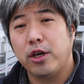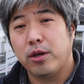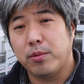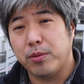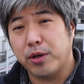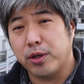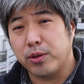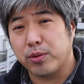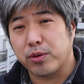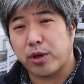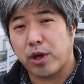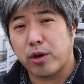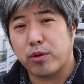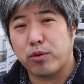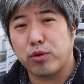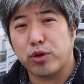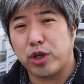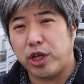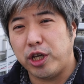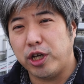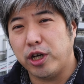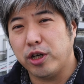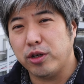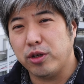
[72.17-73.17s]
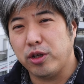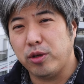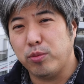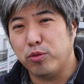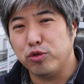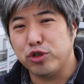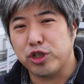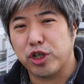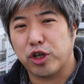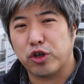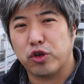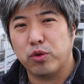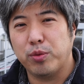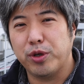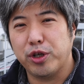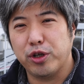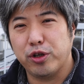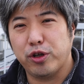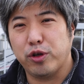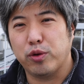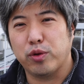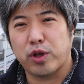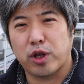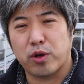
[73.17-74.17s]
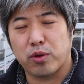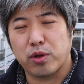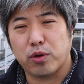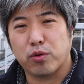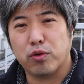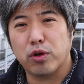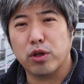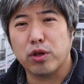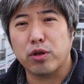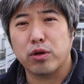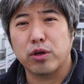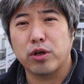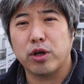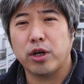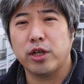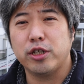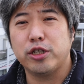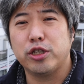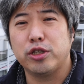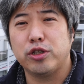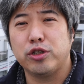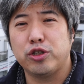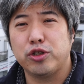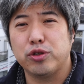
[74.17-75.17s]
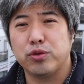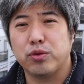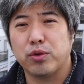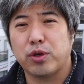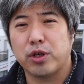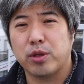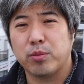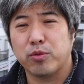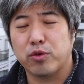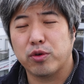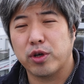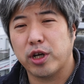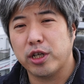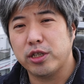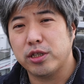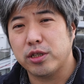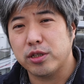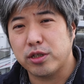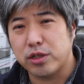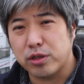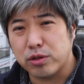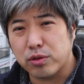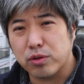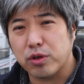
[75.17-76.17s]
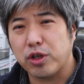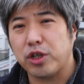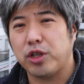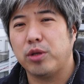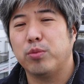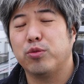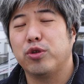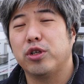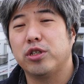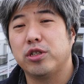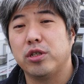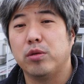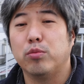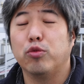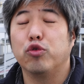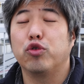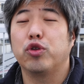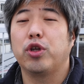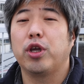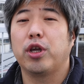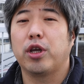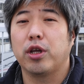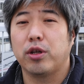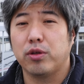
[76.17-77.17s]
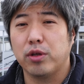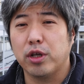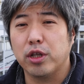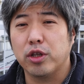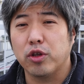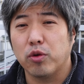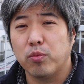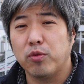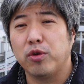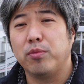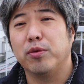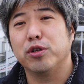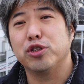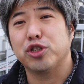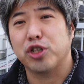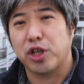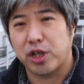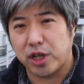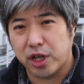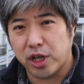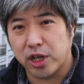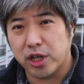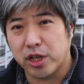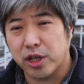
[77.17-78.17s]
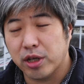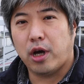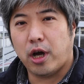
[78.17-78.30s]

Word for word: まあ、あの結構気軽に持ち運べる量なのでこれだったら外出中とかでも外出する時にでもですね持っていけるなって思いましたね